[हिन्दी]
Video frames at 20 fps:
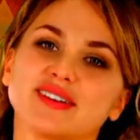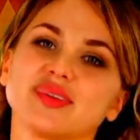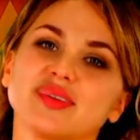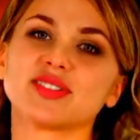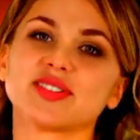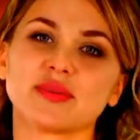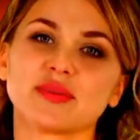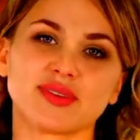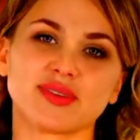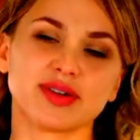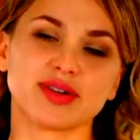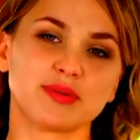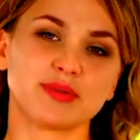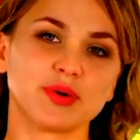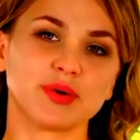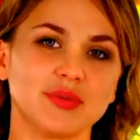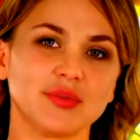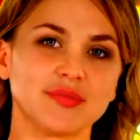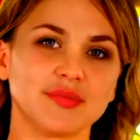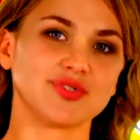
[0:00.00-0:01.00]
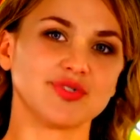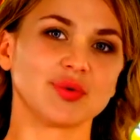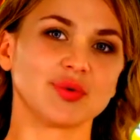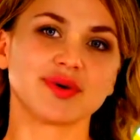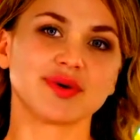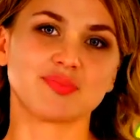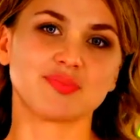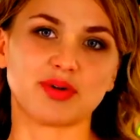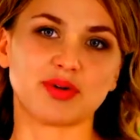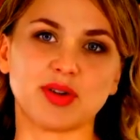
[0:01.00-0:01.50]
उसने पीठ पर दो
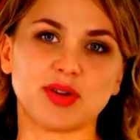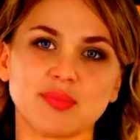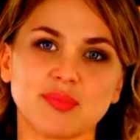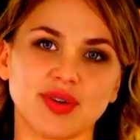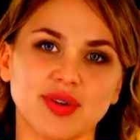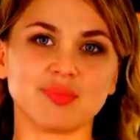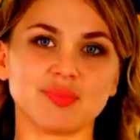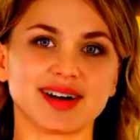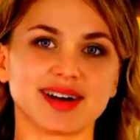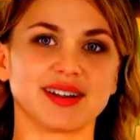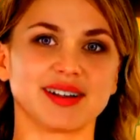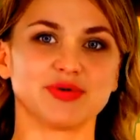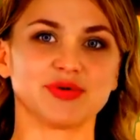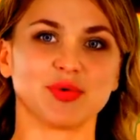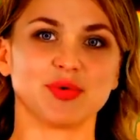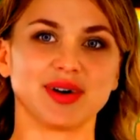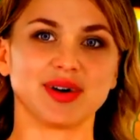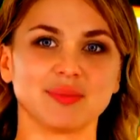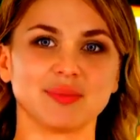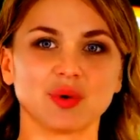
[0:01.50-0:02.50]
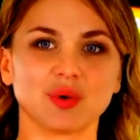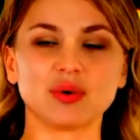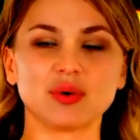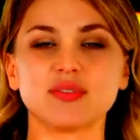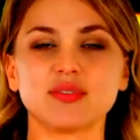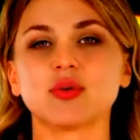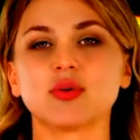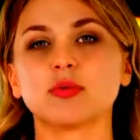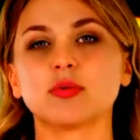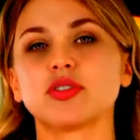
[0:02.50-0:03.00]
नंबर थपथपाया थोड़ा
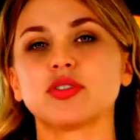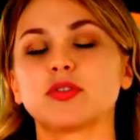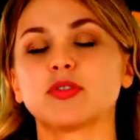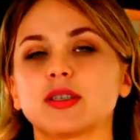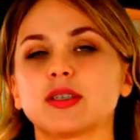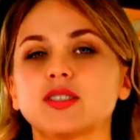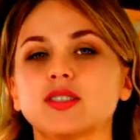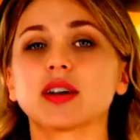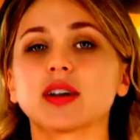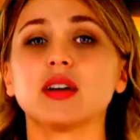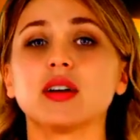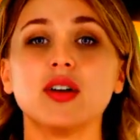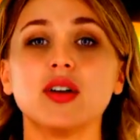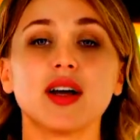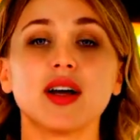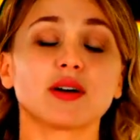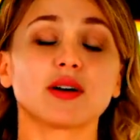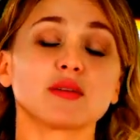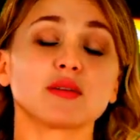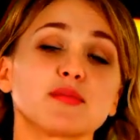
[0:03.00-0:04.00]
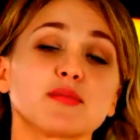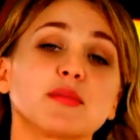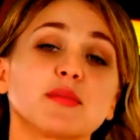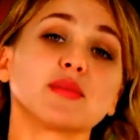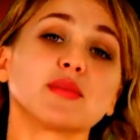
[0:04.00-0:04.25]
बहुत दोस्त जैसा लगता है